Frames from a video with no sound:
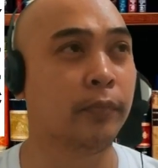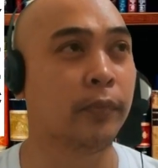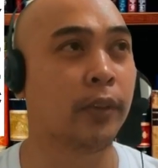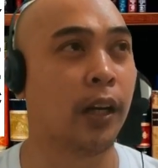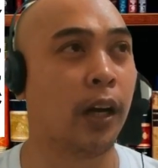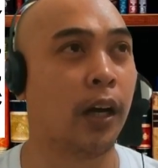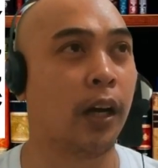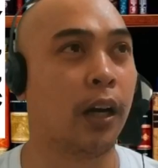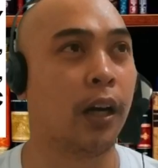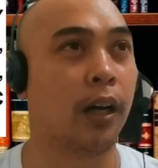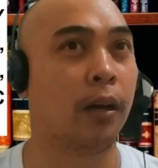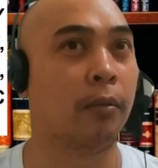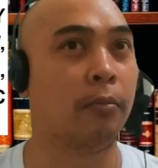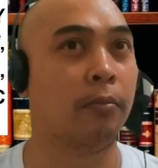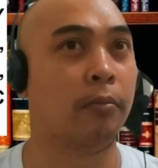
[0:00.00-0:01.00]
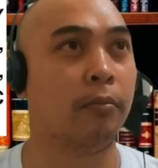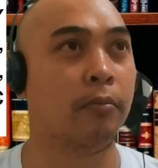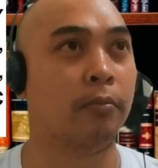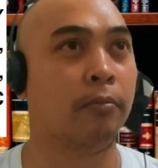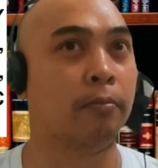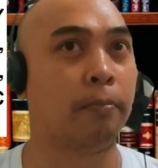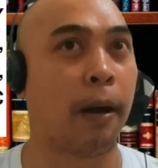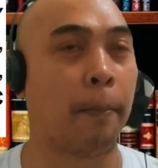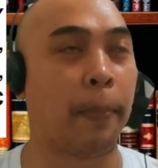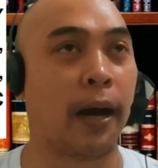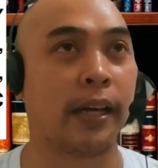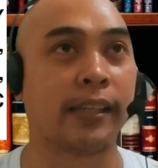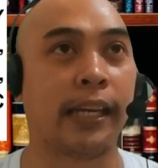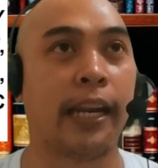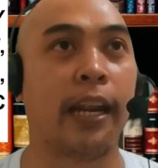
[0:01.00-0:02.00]
um
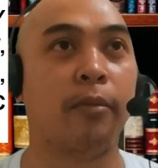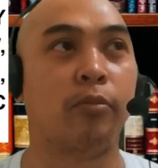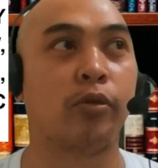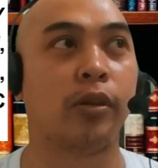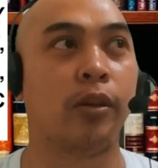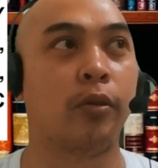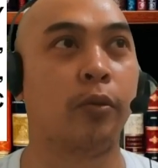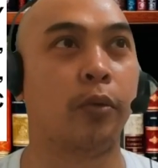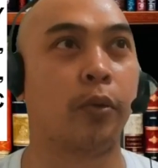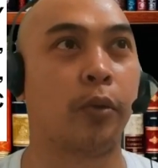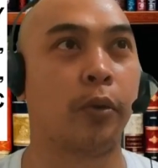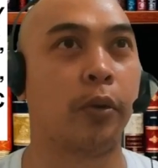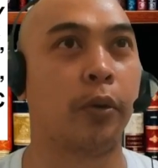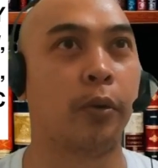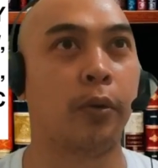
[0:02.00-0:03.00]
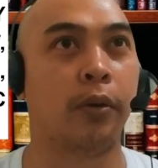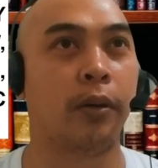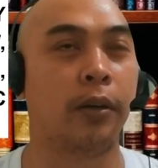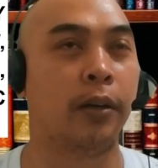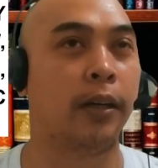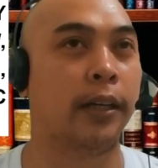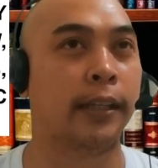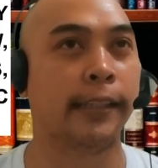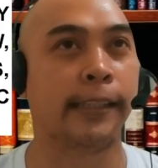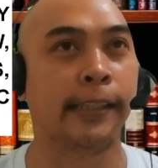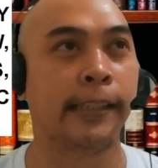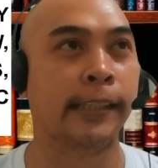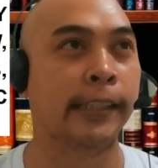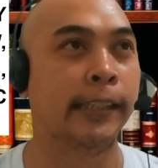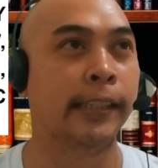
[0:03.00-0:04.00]
papakasalan mo siguro yung uh,